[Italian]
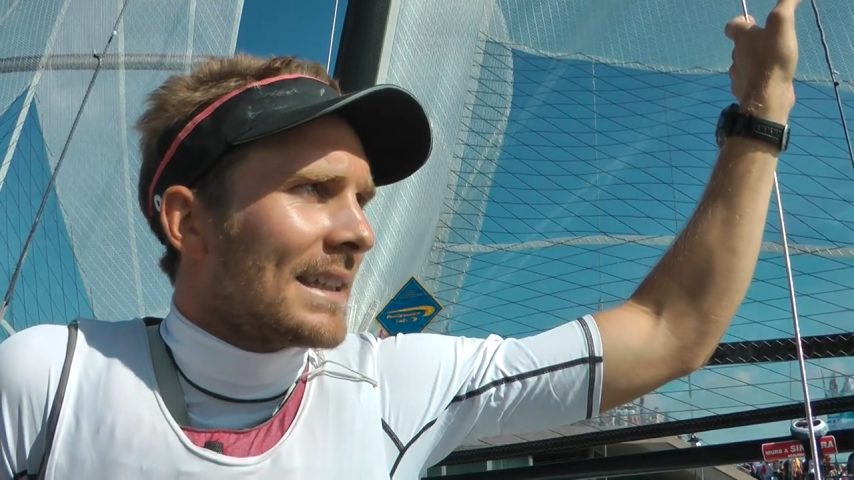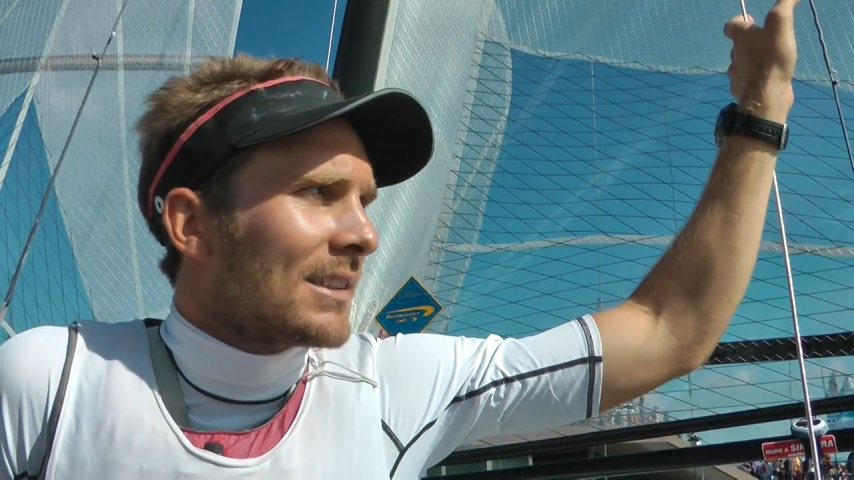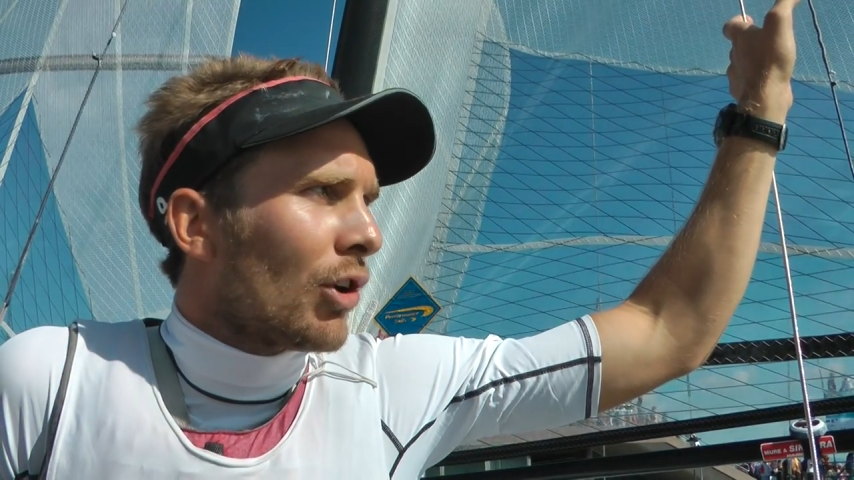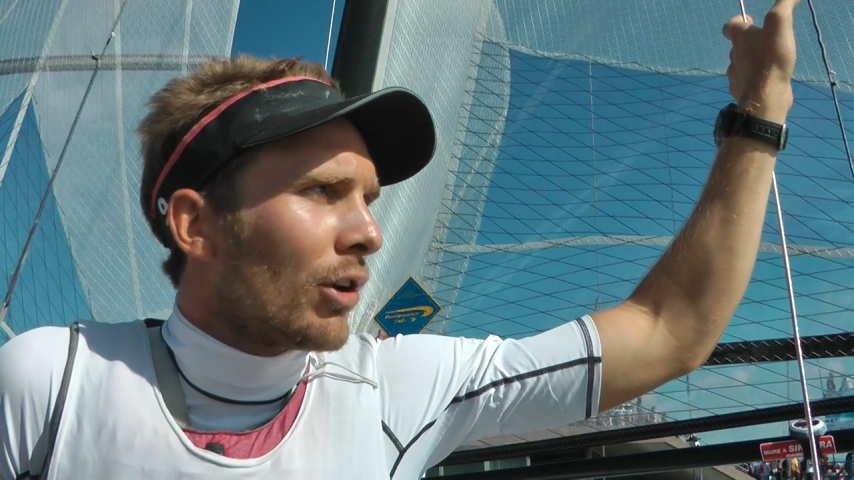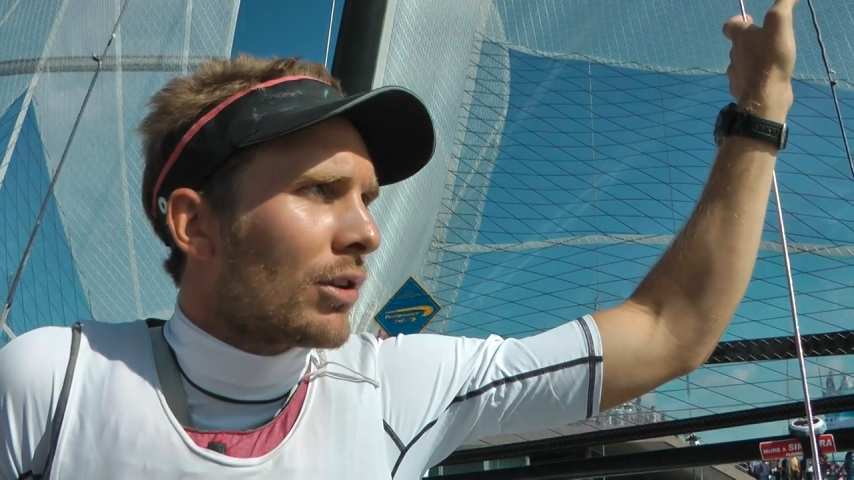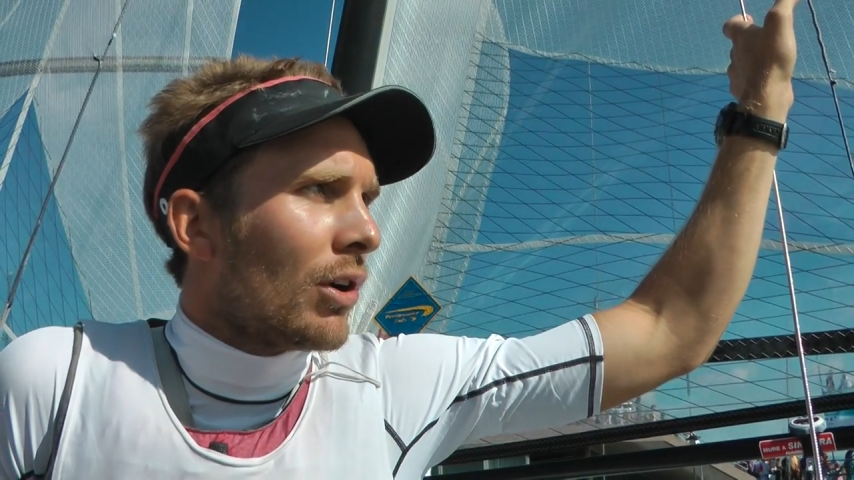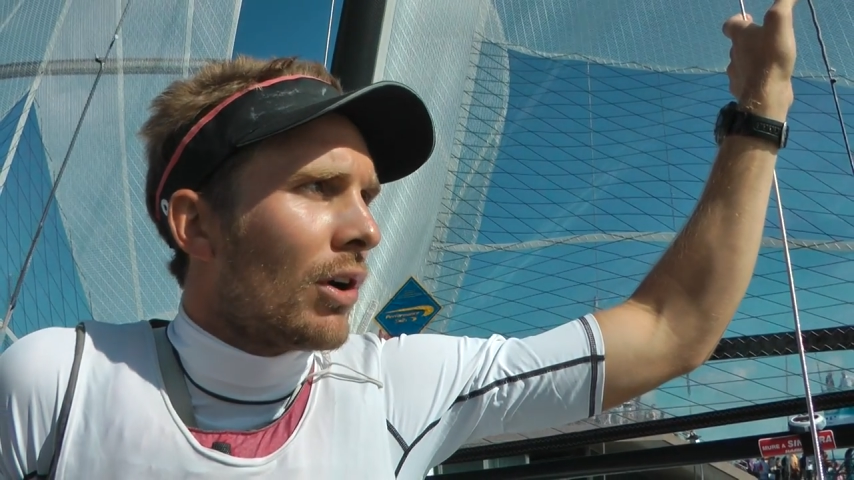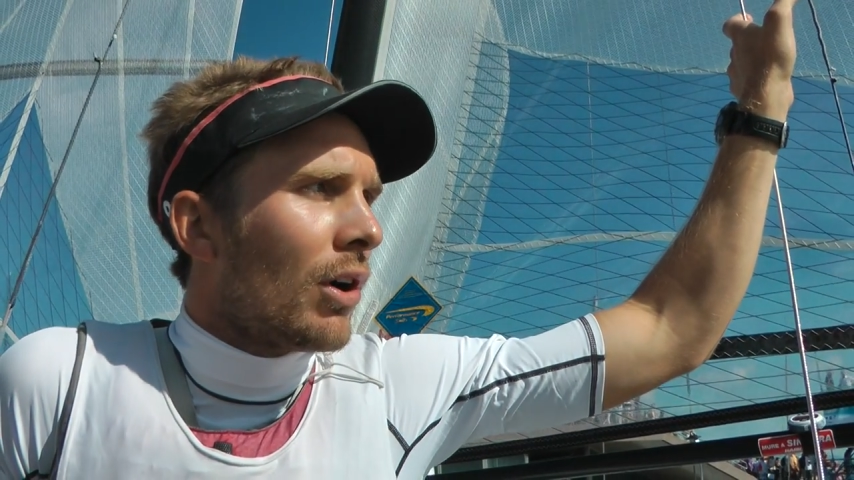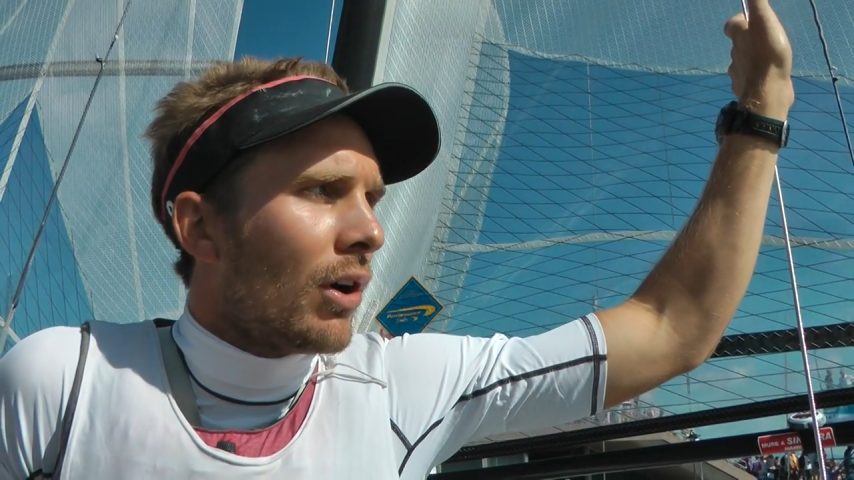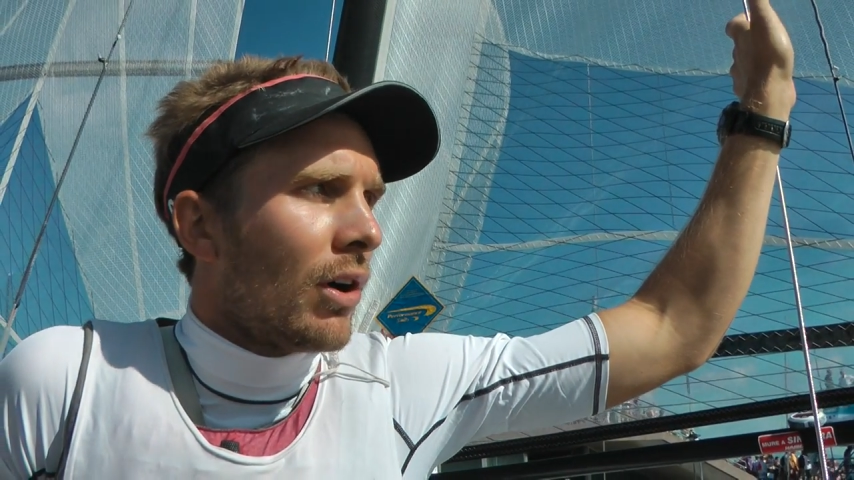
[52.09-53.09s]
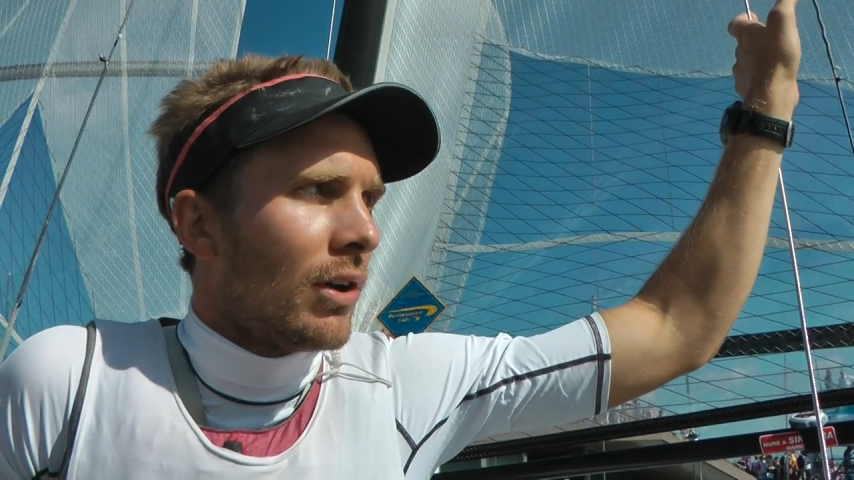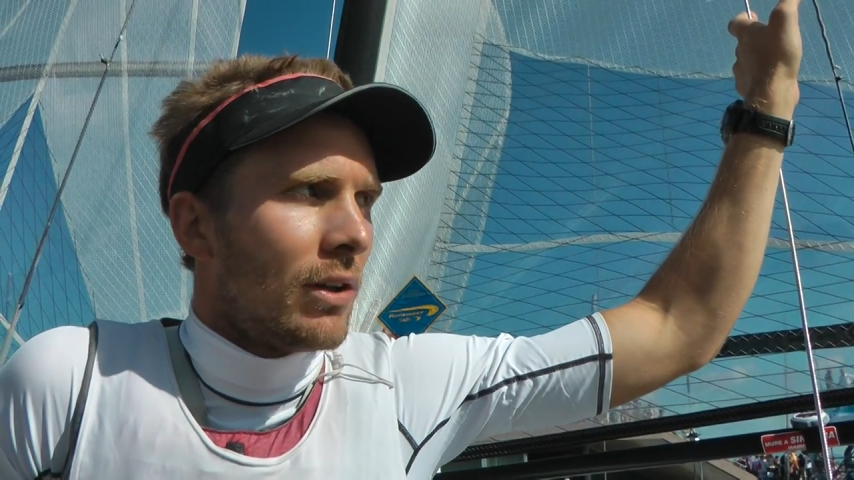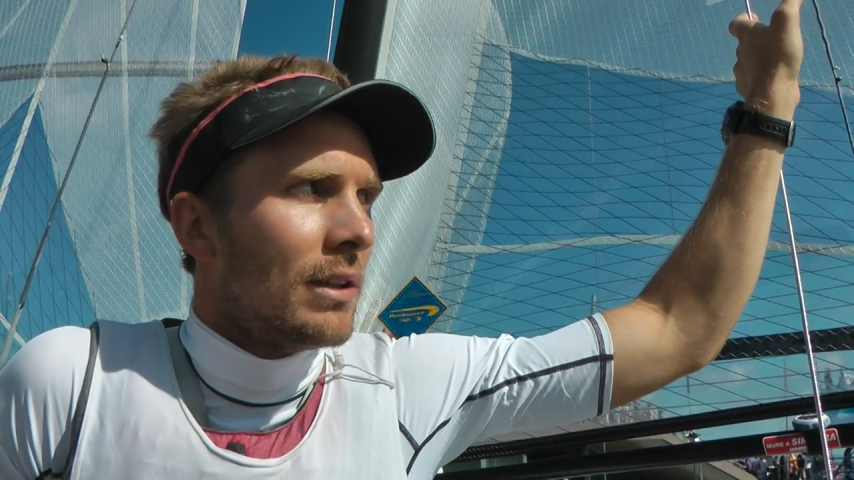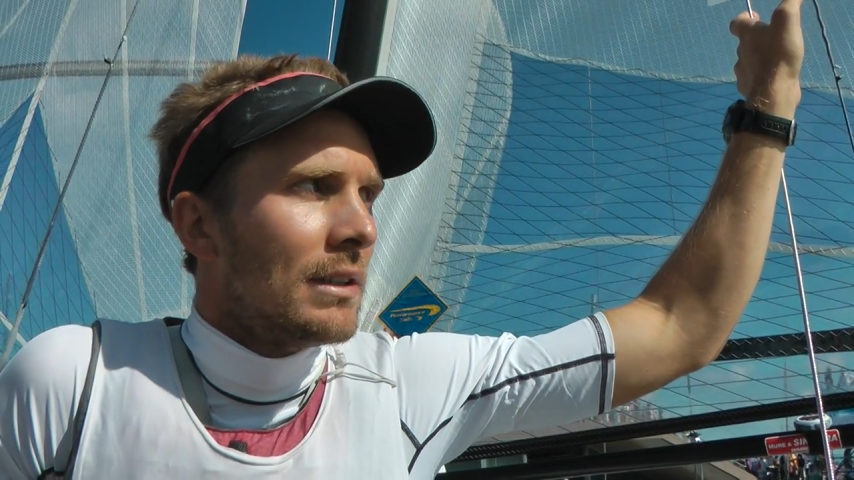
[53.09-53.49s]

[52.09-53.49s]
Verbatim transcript: di solito